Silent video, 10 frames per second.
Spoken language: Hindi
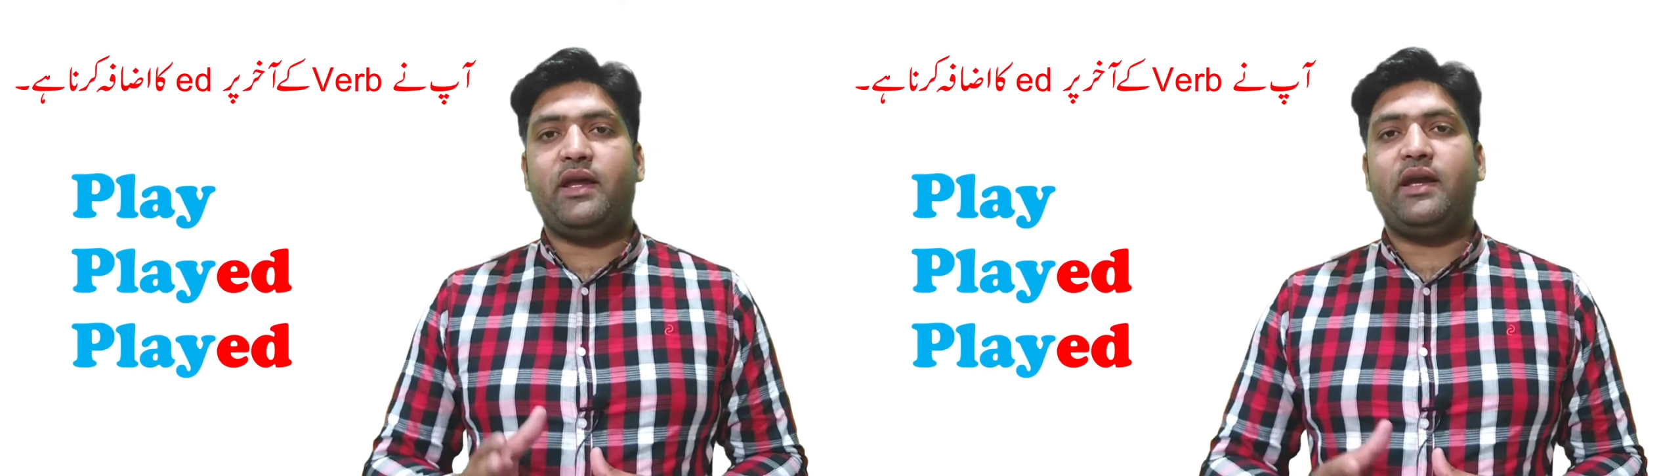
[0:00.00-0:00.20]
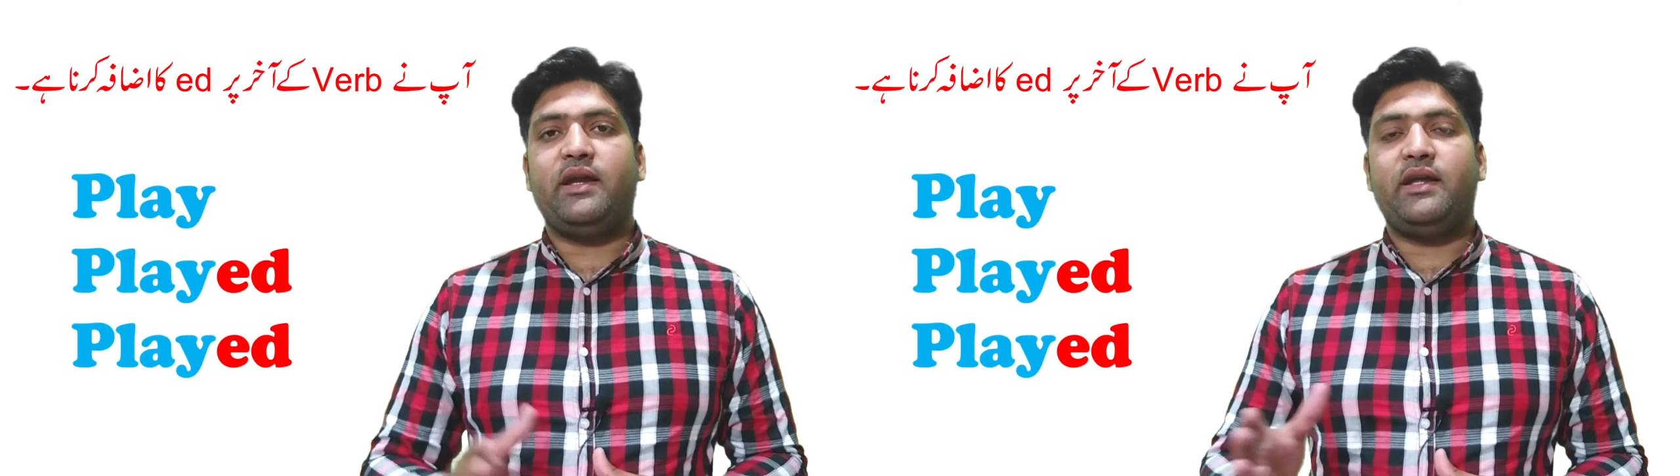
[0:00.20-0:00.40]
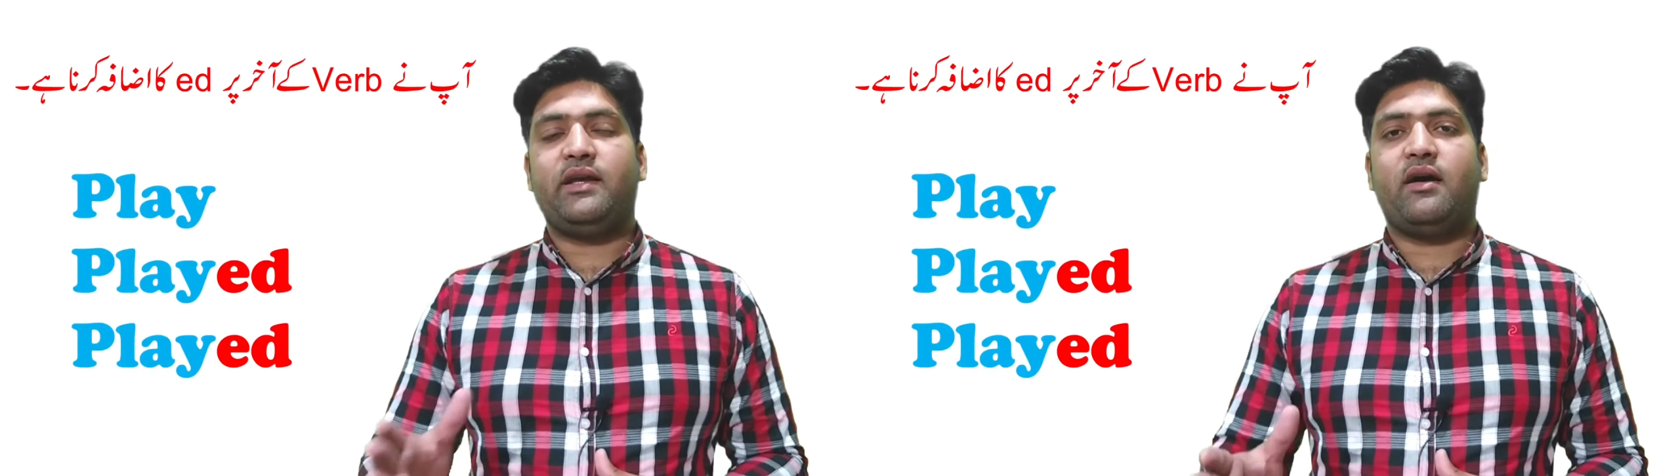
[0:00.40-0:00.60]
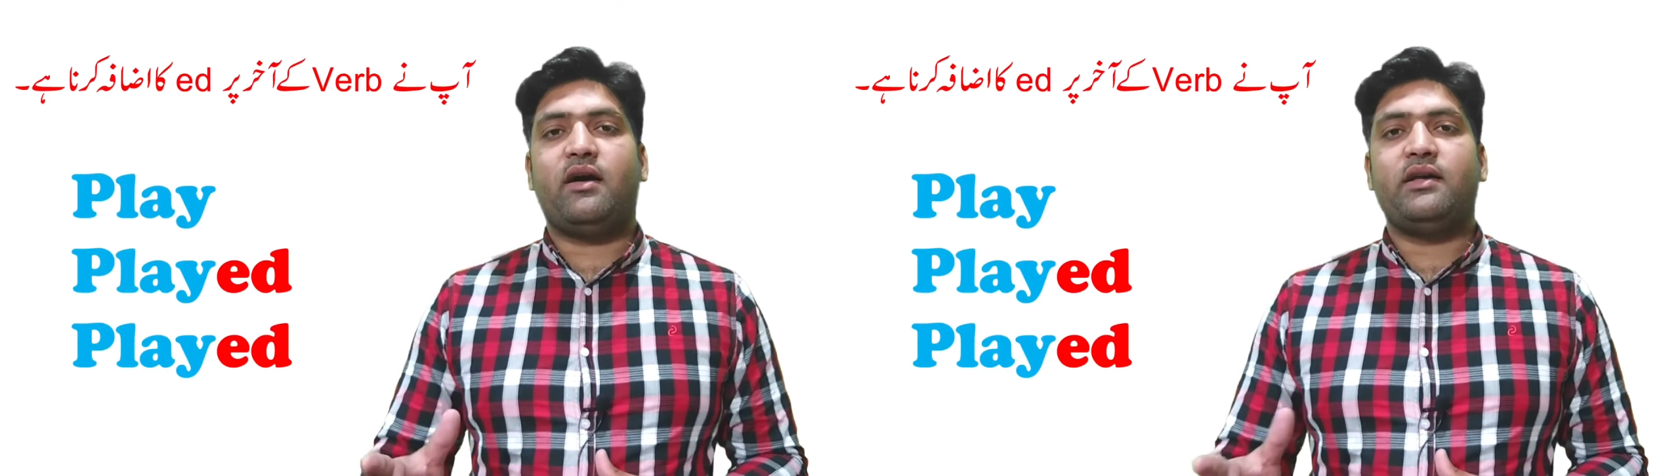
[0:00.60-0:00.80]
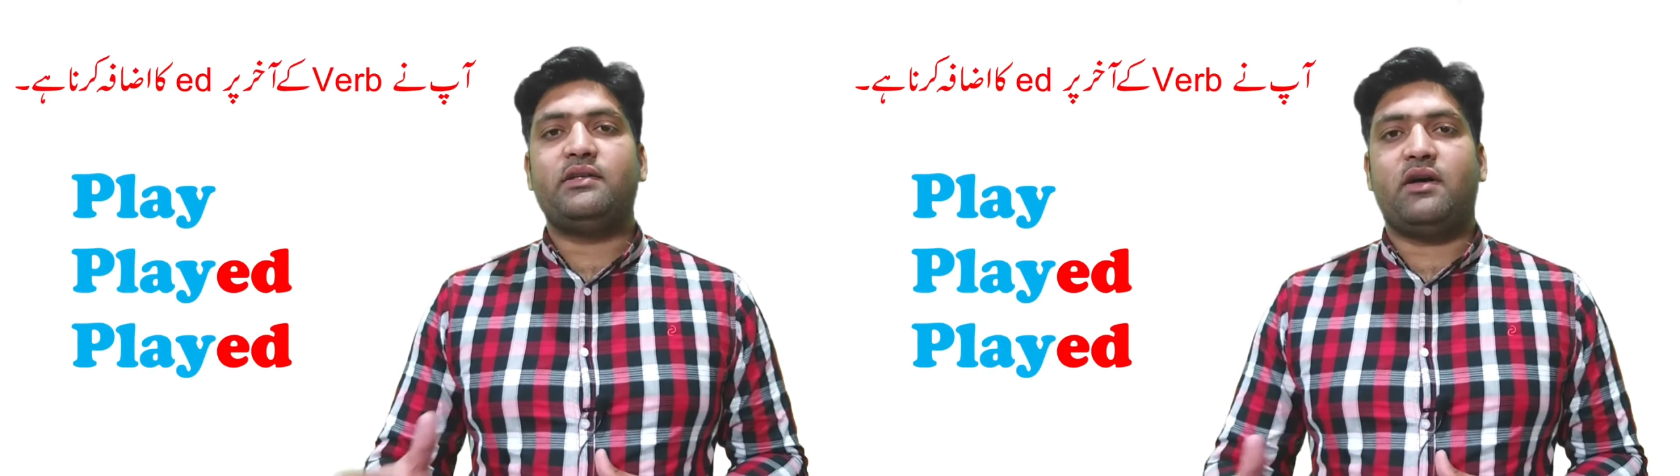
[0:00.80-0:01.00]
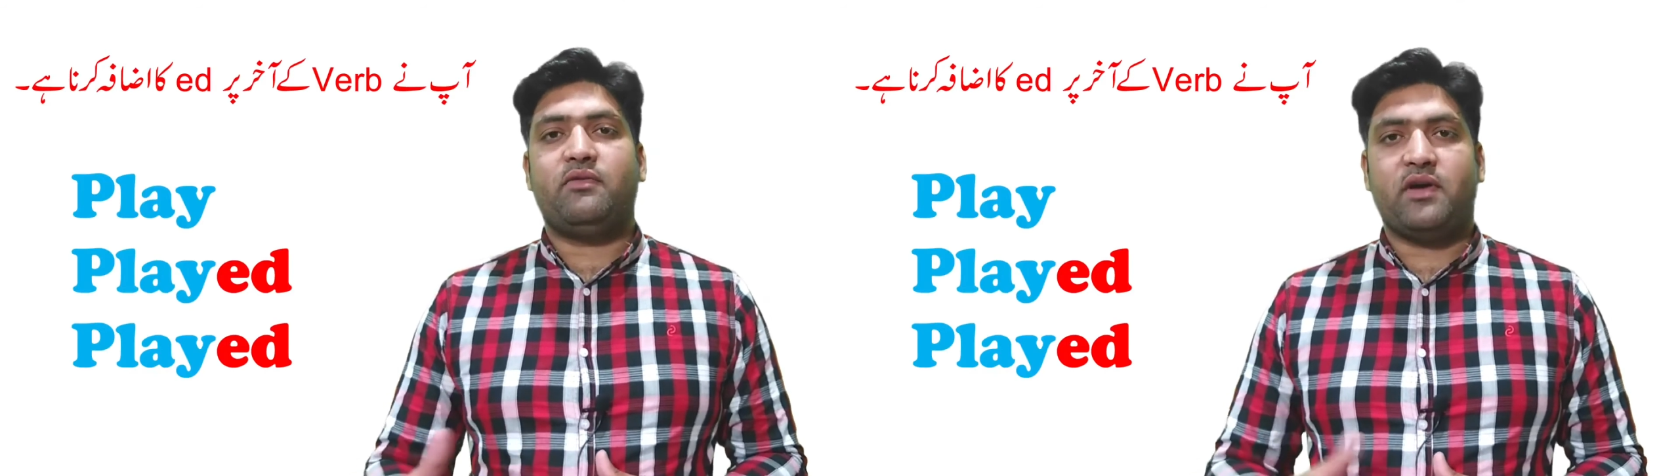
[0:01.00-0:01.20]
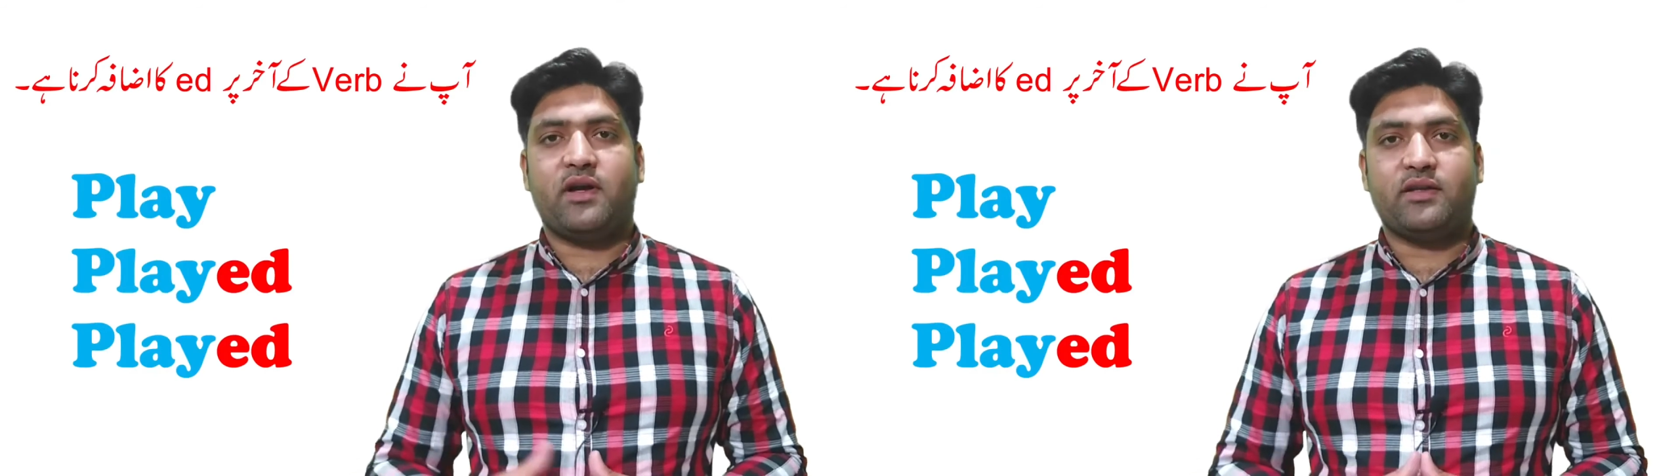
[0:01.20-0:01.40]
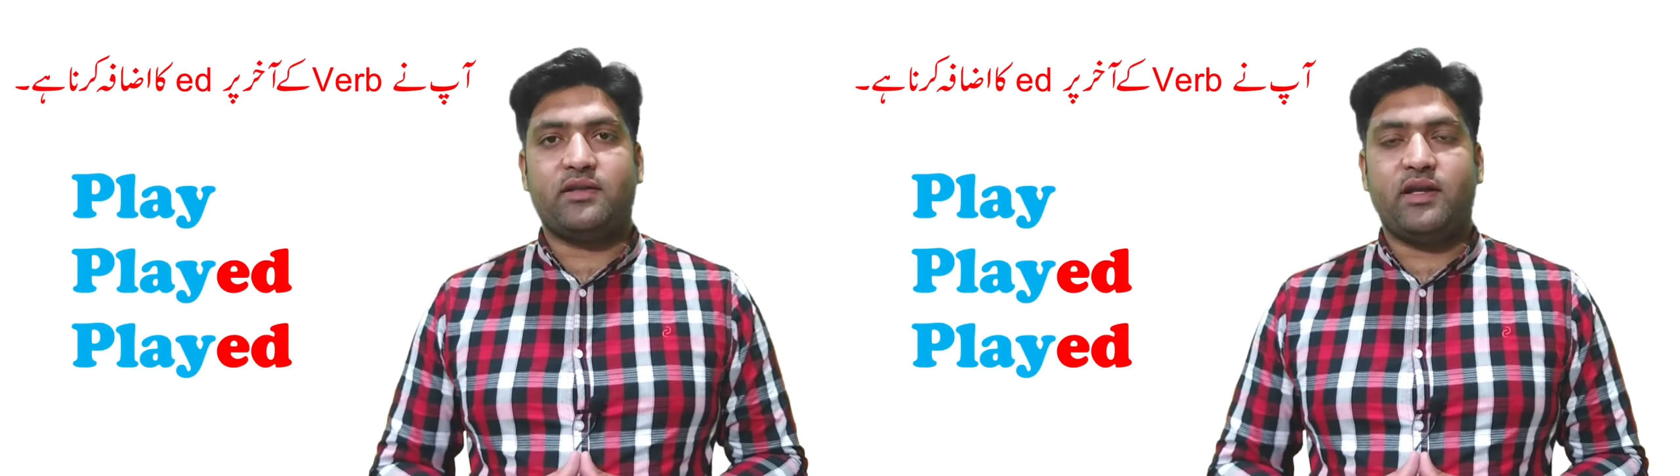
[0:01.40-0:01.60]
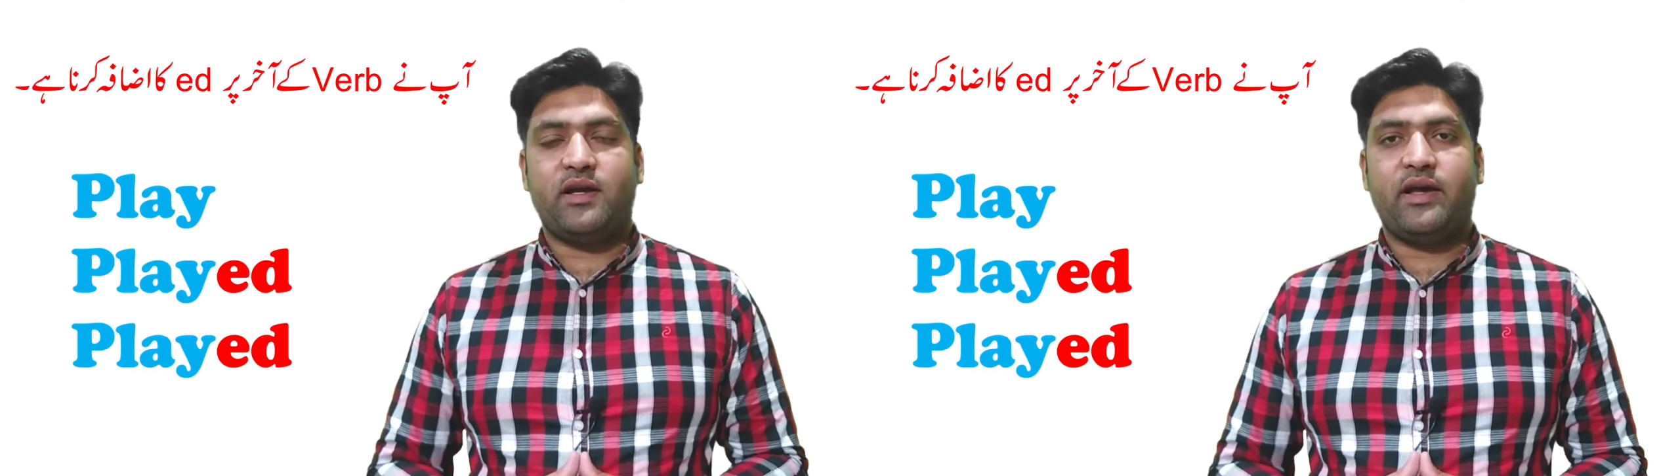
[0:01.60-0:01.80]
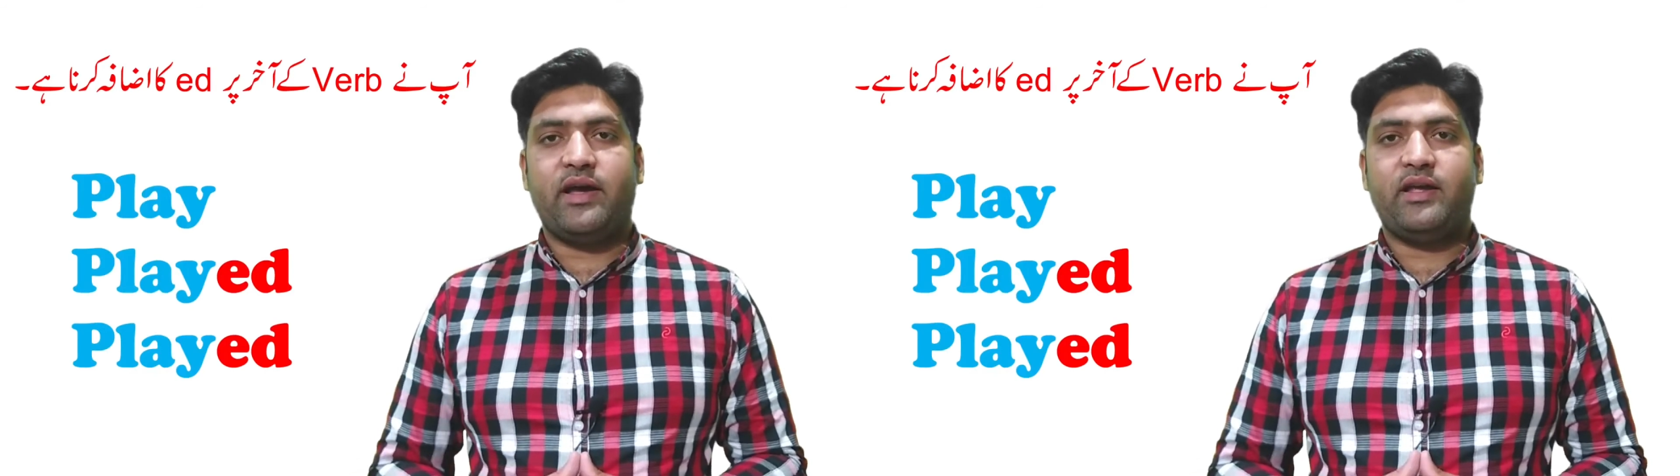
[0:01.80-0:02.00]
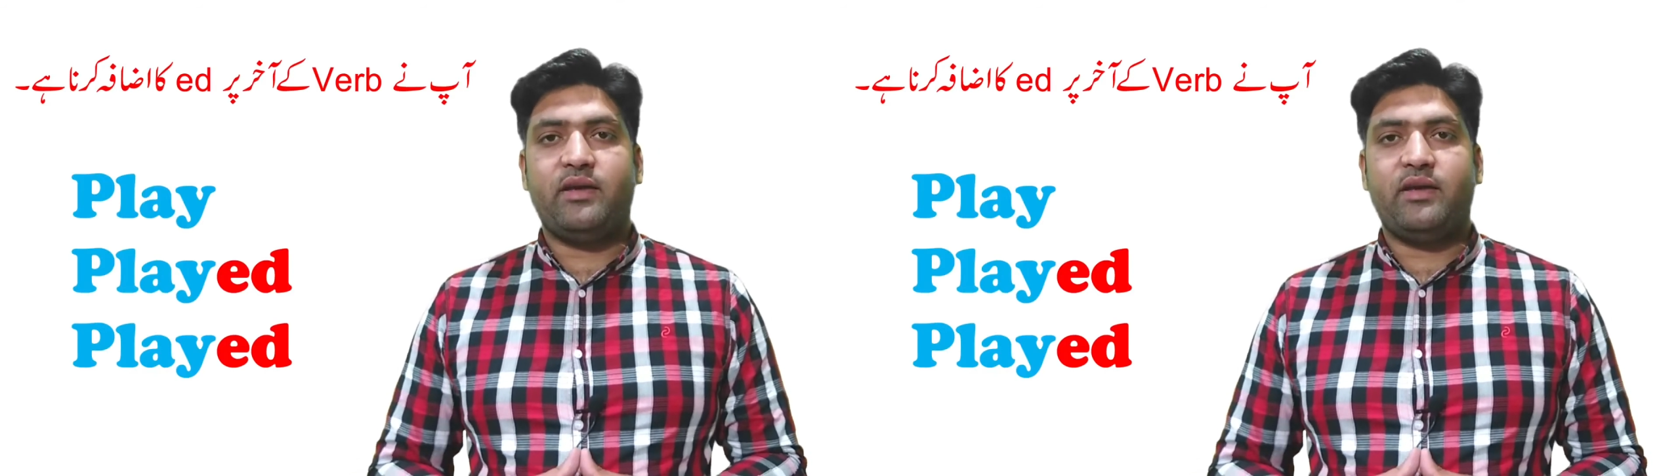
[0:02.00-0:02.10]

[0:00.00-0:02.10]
ई डी का इजाफा कर देना है